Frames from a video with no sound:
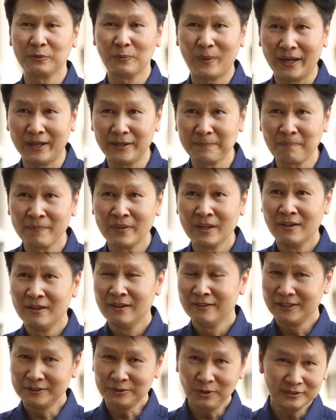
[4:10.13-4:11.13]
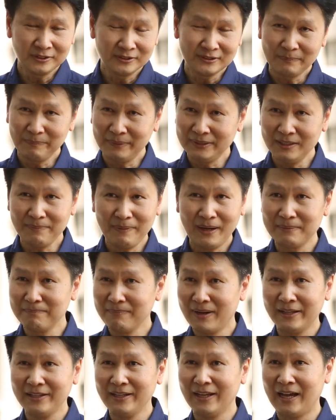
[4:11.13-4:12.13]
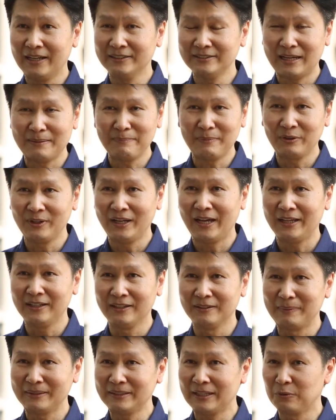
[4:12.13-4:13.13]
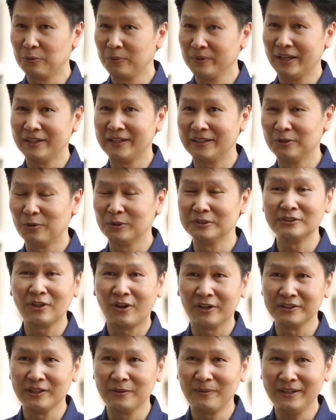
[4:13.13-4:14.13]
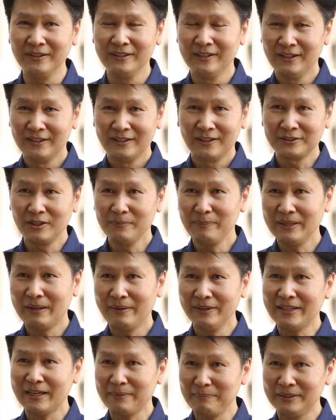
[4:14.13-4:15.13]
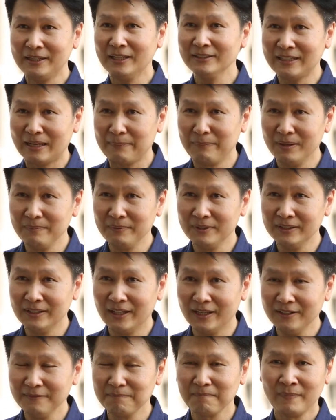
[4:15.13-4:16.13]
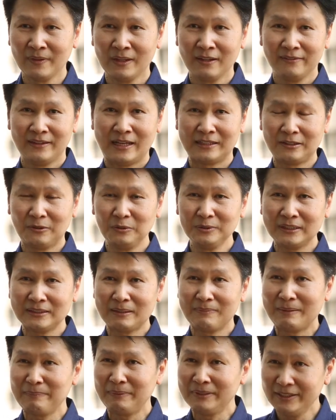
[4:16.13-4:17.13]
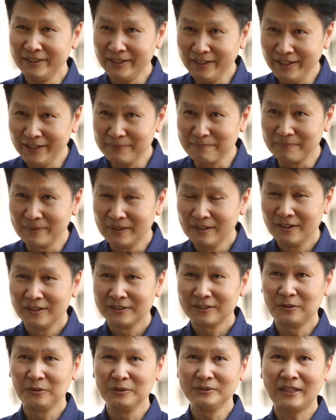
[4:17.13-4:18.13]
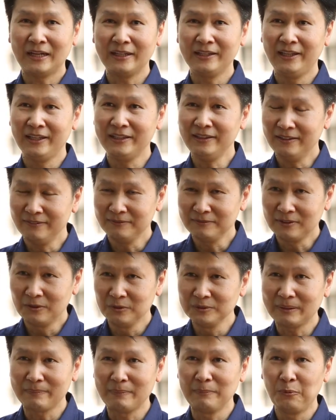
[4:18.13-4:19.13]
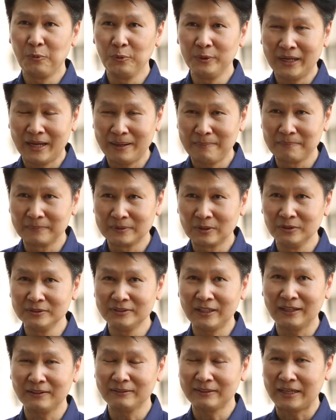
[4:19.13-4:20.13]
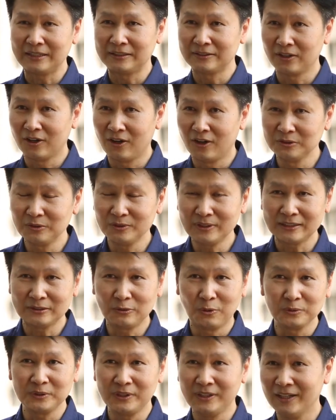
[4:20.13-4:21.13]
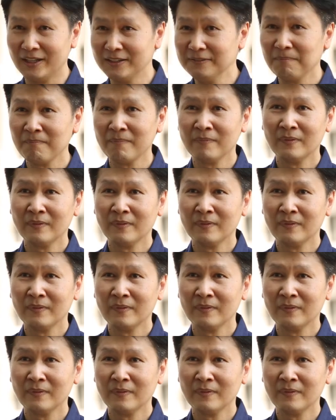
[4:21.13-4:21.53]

กันไว้ ในช่วงสองสปีที่ผ่านมาเนี่ยอาจารย์มหาวิทยาลัย หรือแม้แต่โรงเรียนเนี่ยโดนสอนเยอะว่าเราต้องพยายามให้เด็กมีทักษะเพิ่มขึ้นนะ เด็กต้องรู้จักทำงานเป็นทีม ต้องรู้จักคิดต้องรู้จักเป็นผู้นำต้องรู้จักไต่ตรองต้อง รู้จักถกเถียง